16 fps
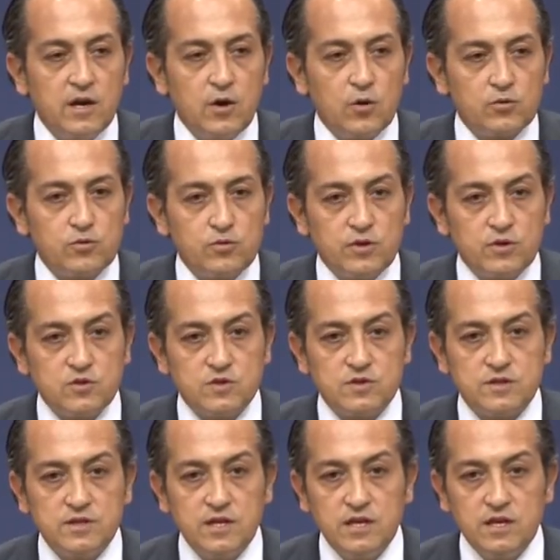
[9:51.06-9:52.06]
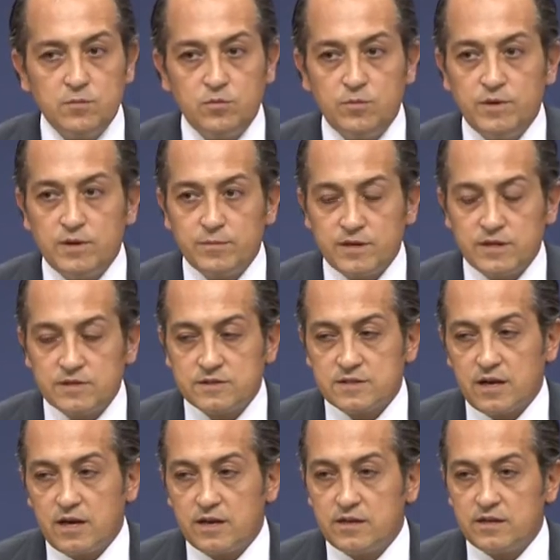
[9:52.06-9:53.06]
Onun öncesinde 21 Mayıs
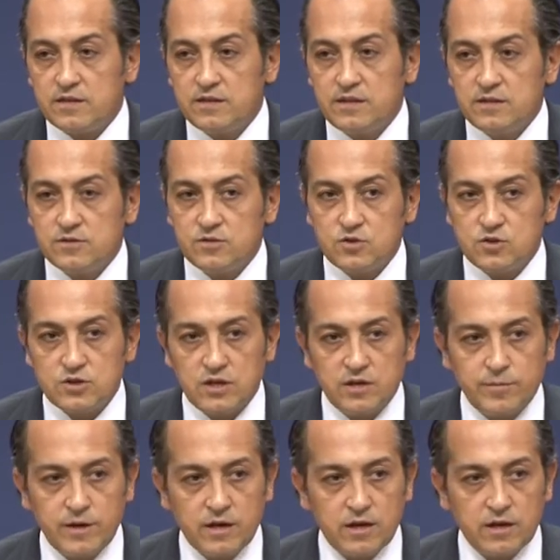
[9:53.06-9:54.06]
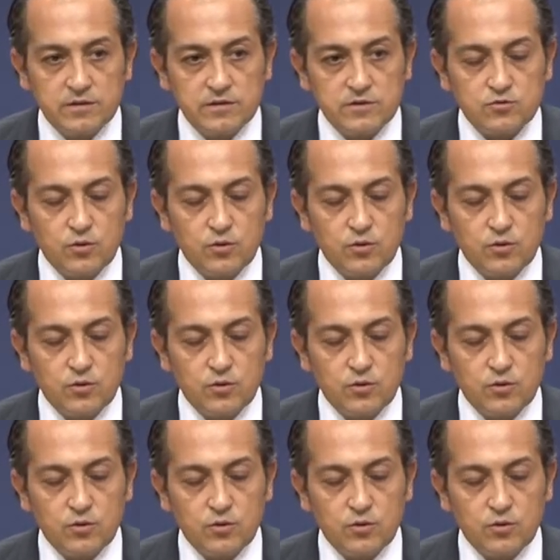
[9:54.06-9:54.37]
tarihinde Dışişleri Bakanları